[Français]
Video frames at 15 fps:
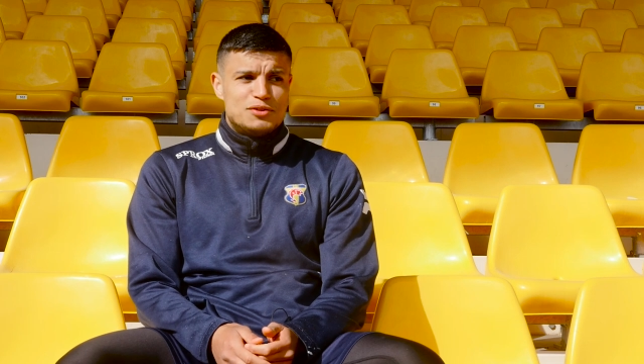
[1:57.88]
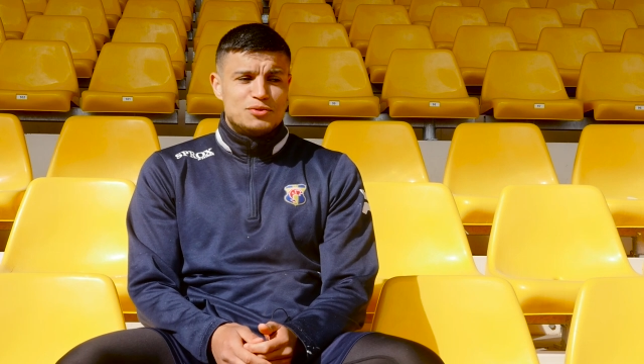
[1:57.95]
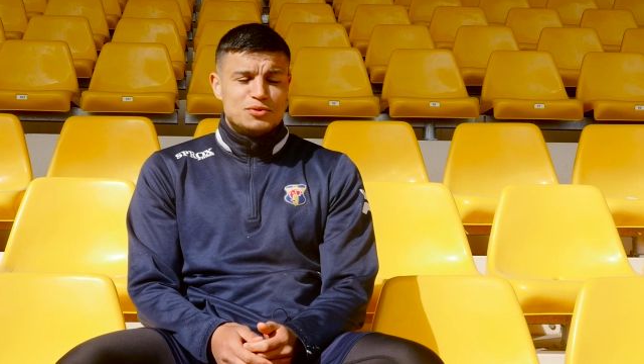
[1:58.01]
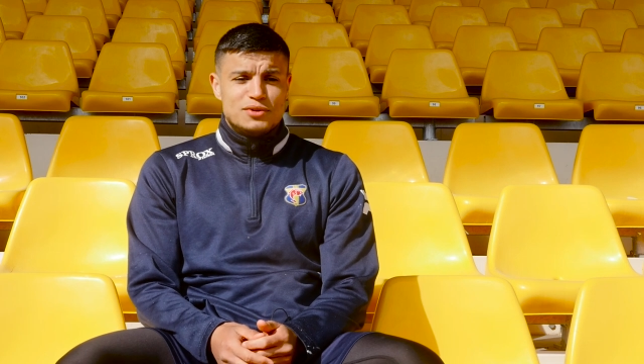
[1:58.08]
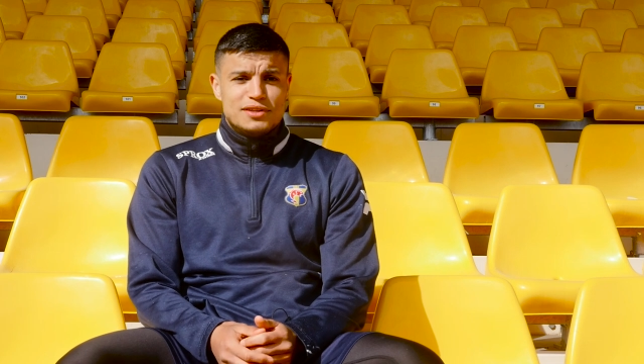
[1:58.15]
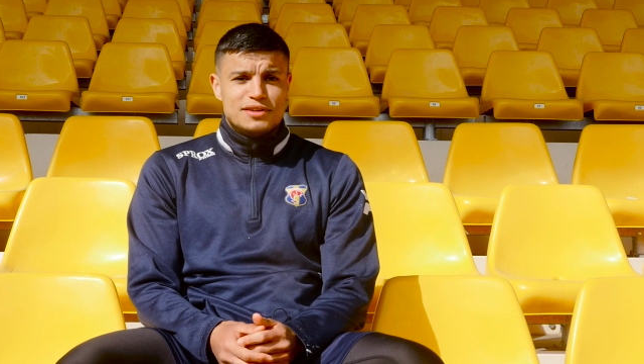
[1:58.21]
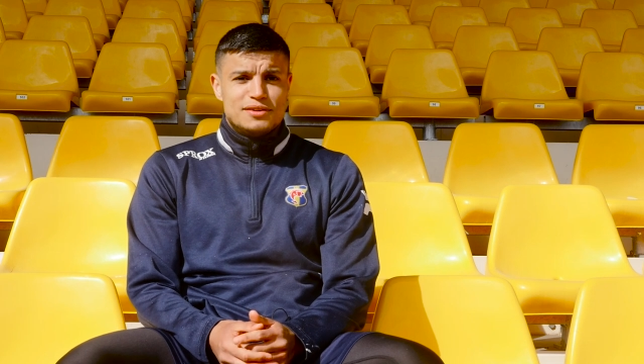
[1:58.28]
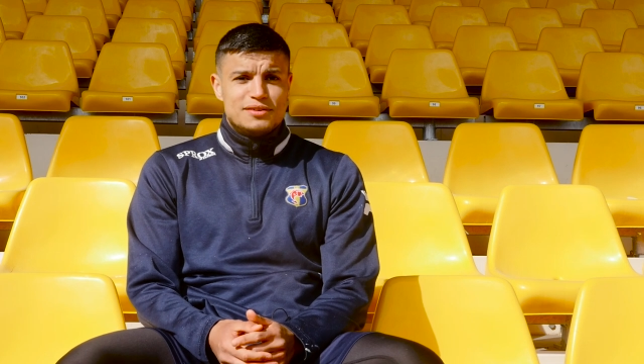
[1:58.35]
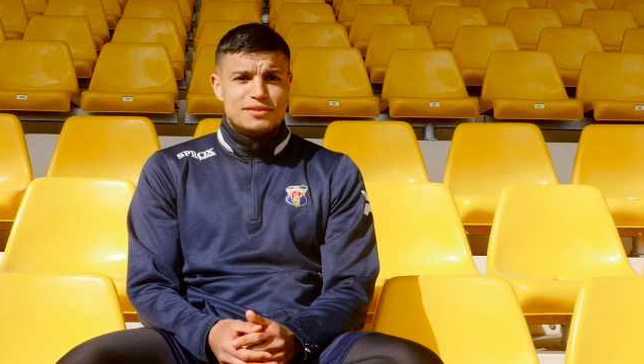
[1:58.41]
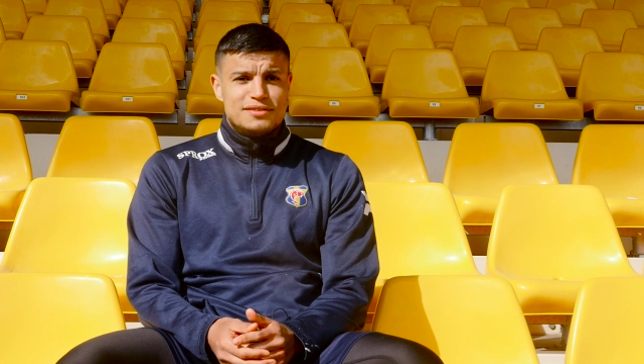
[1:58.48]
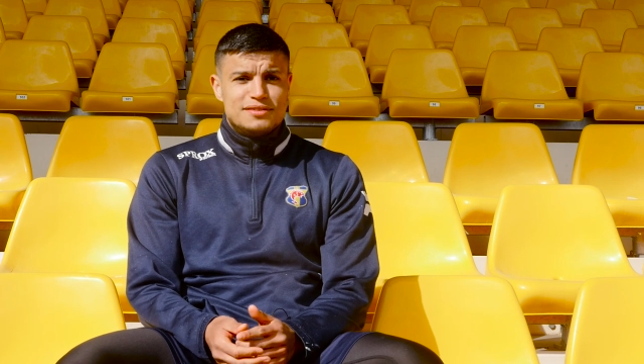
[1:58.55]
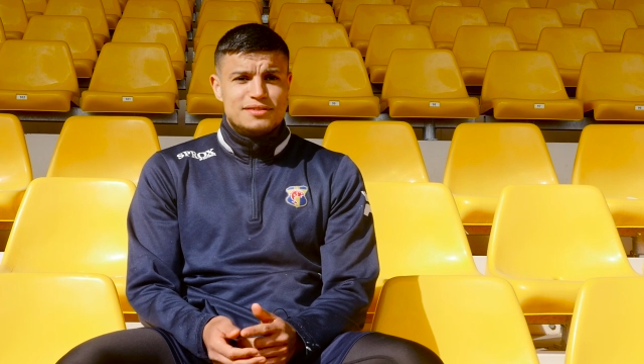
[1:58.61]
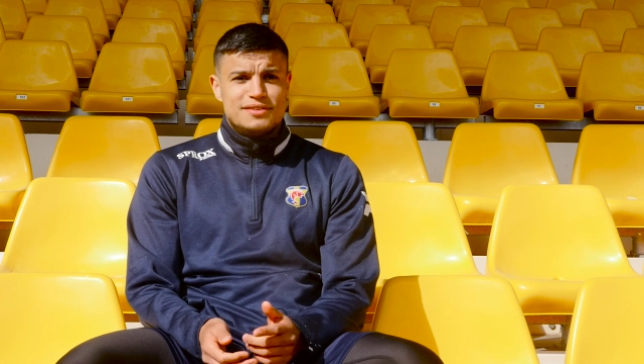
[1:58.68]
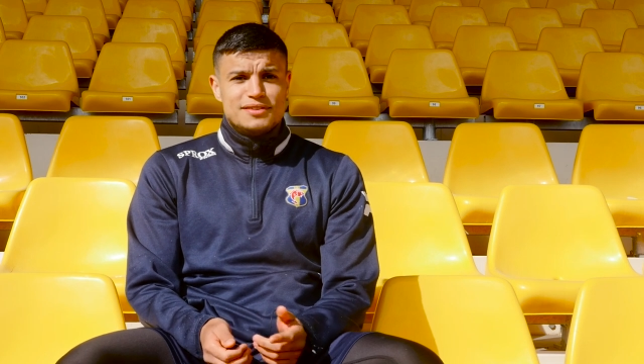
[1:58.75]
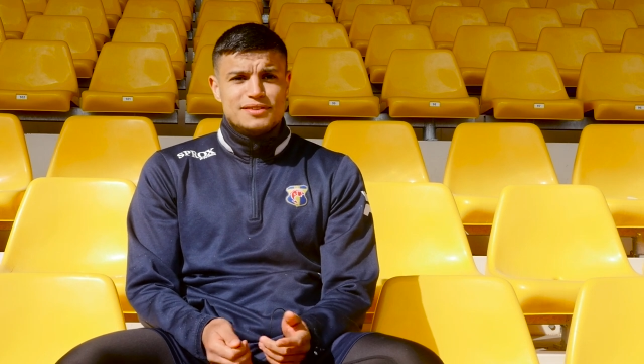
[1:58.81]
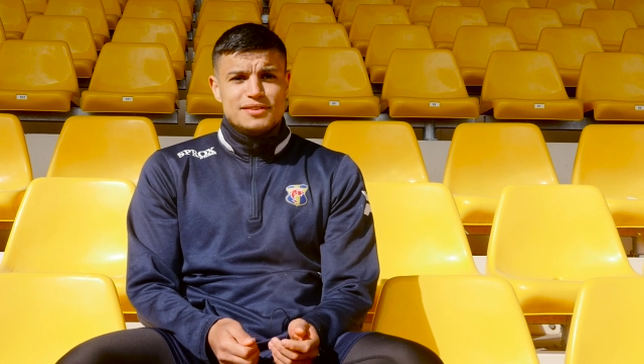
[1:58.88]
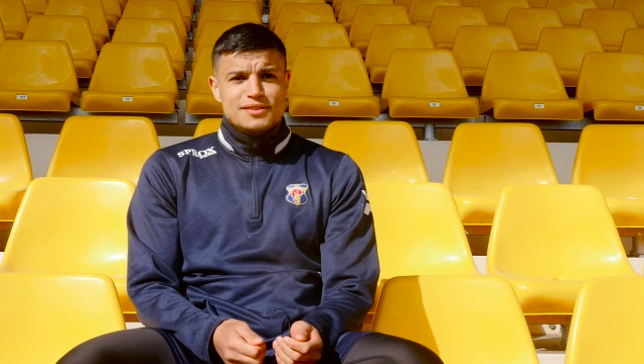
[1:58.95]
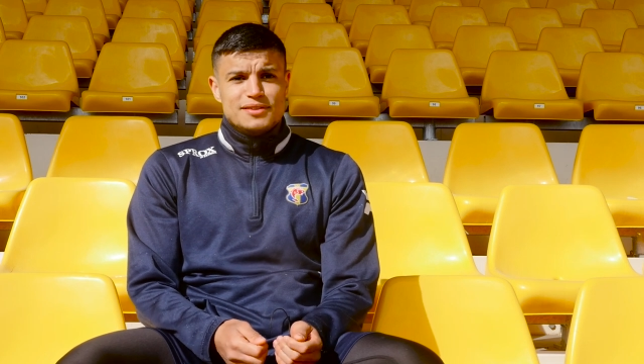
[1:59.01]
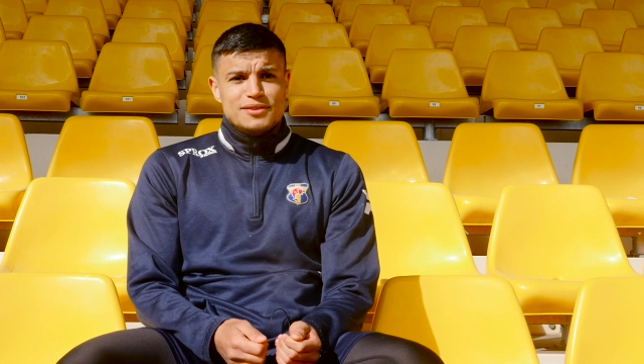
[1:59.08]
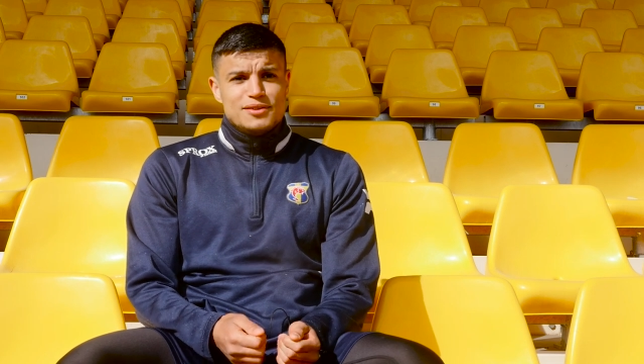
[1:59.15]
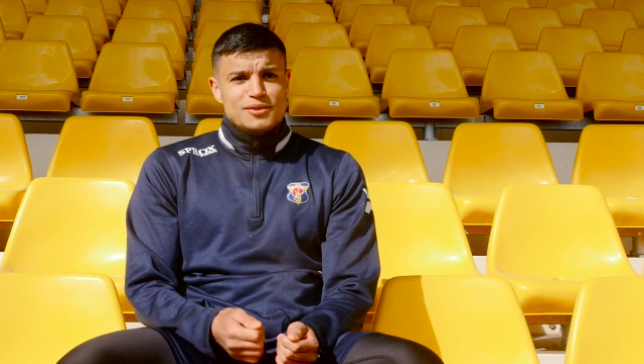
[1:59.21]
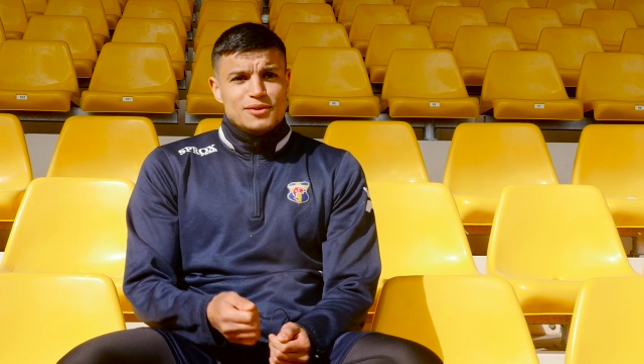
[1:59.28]
et tout. Et
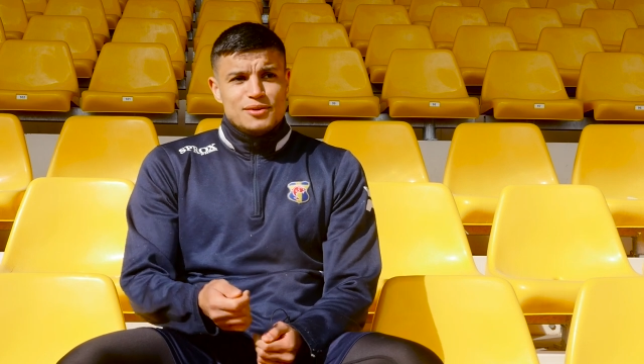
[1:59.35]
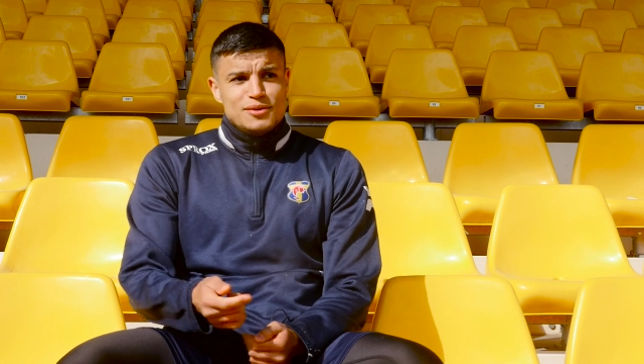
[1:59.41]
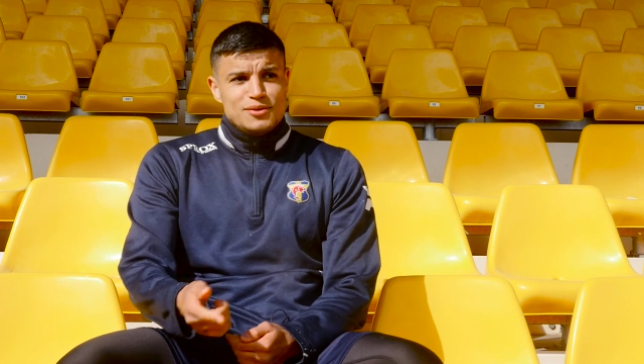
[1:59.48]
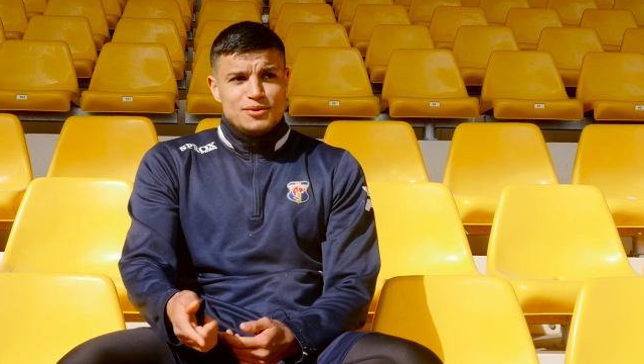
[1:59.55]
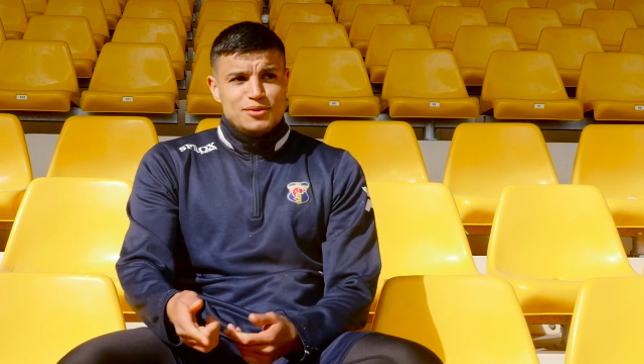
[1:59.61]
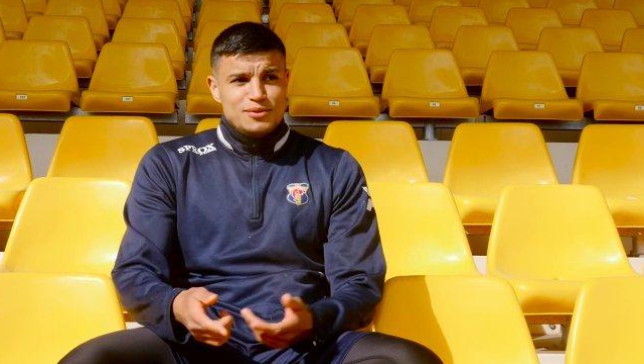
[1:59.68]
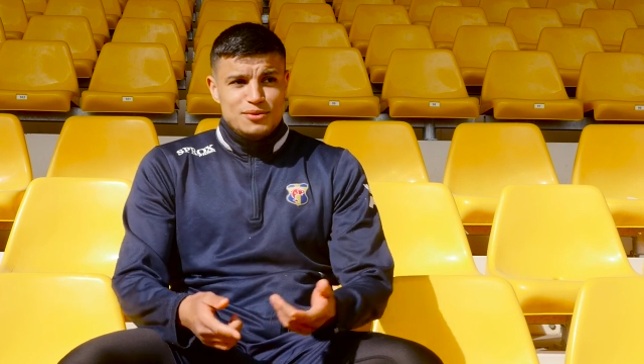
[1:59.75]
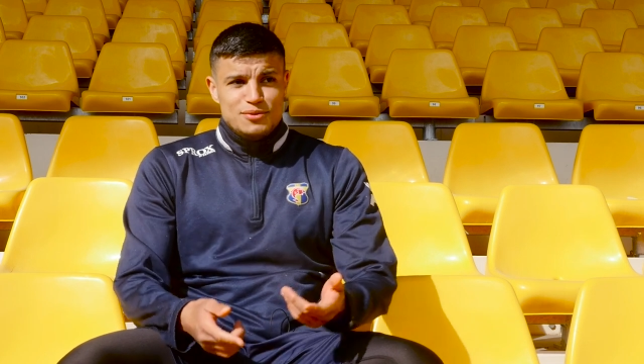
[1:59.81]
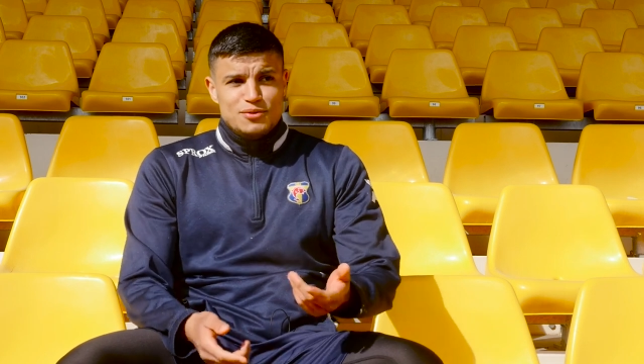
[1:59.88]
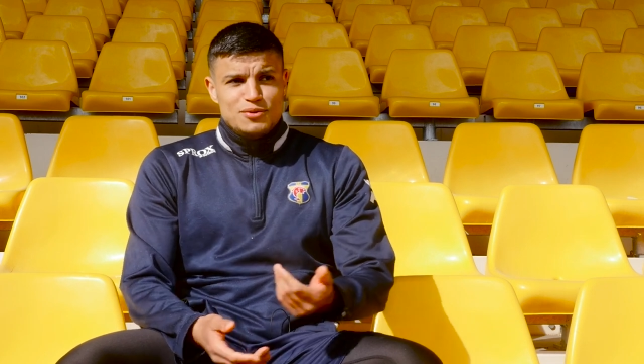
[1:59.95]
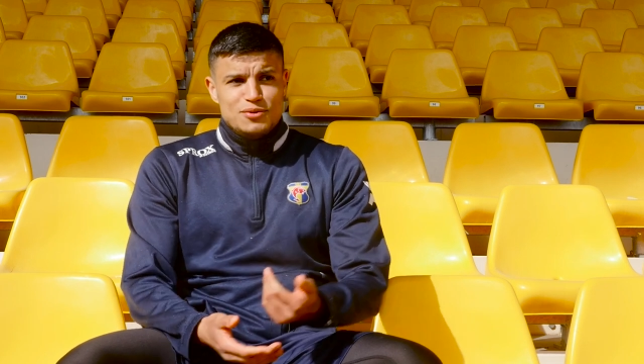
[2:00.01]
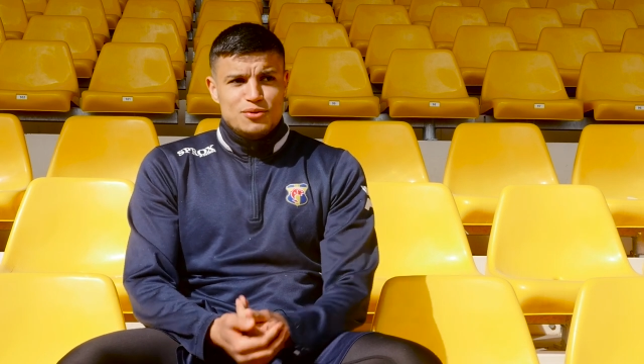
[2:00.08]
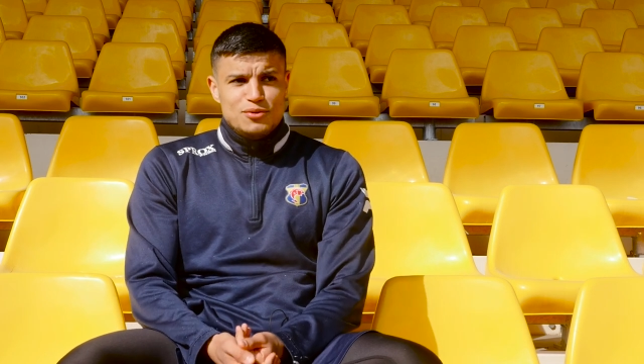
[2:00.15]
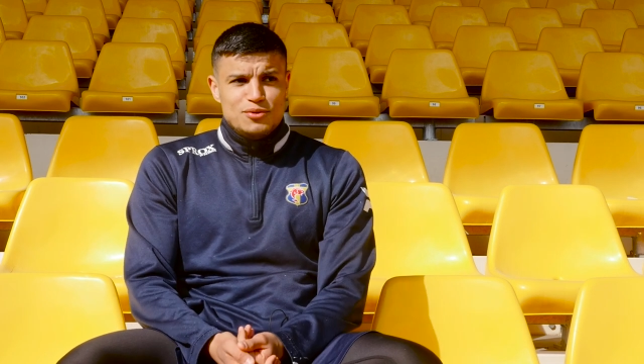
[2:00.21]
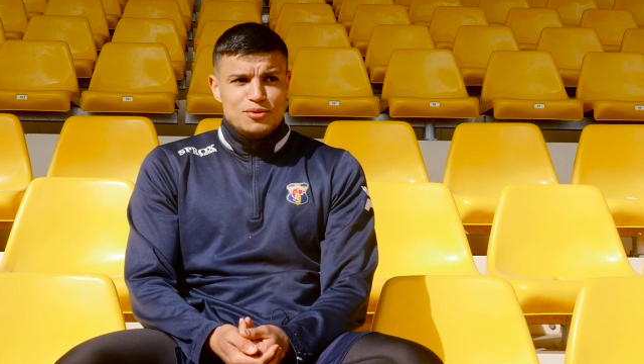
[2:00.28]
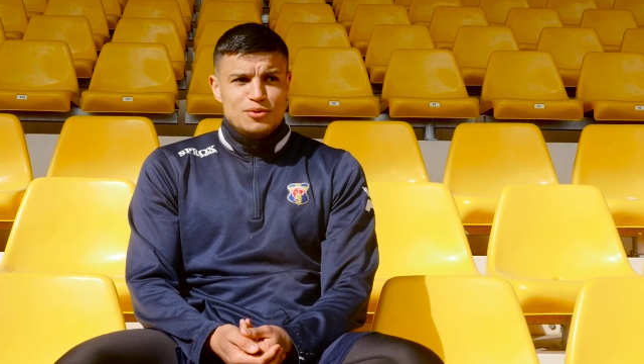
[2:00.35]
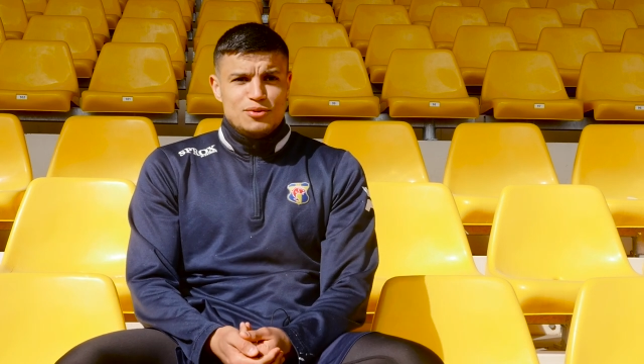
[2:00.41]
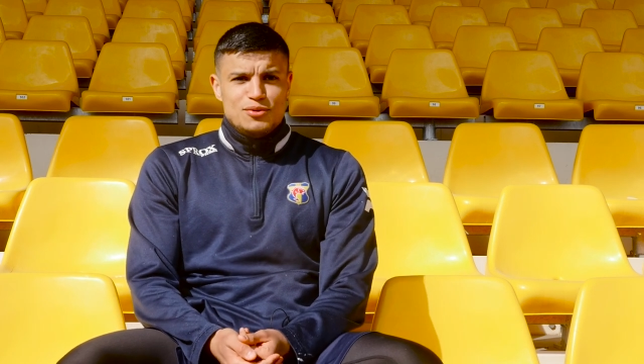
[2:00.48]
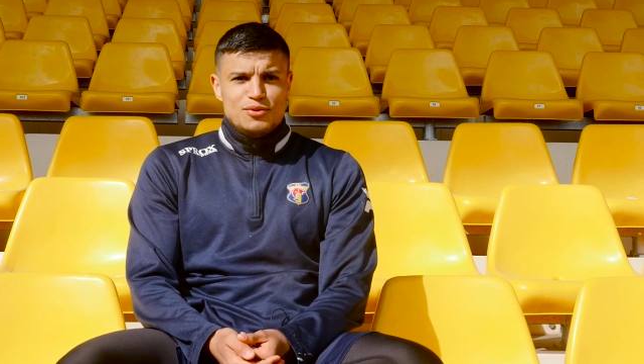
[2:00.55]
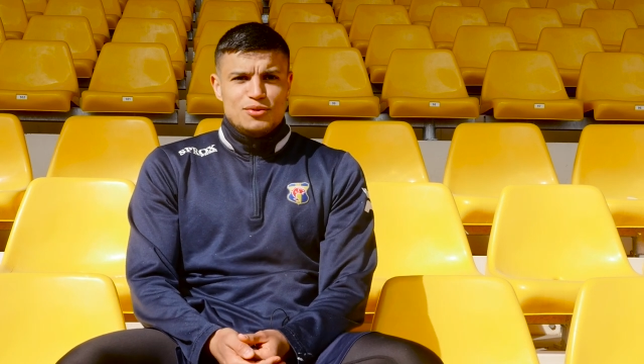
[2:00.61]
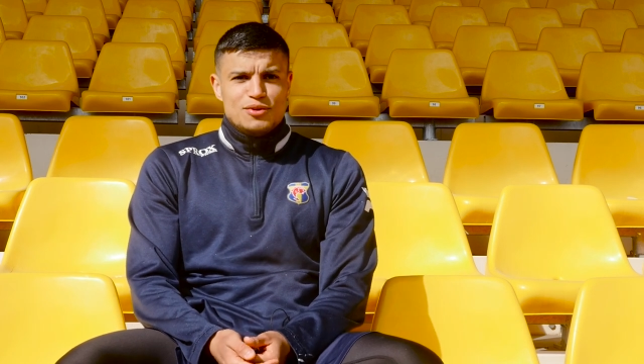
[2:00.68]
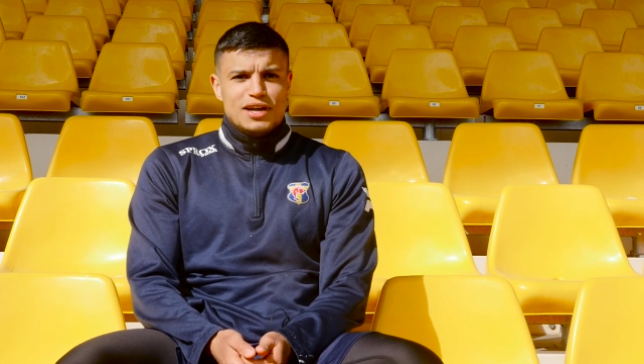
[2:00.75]

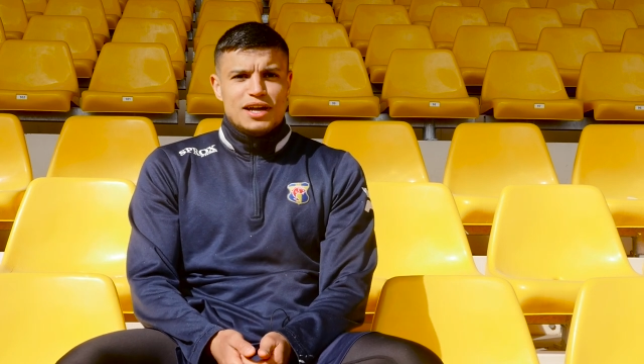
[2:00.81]
le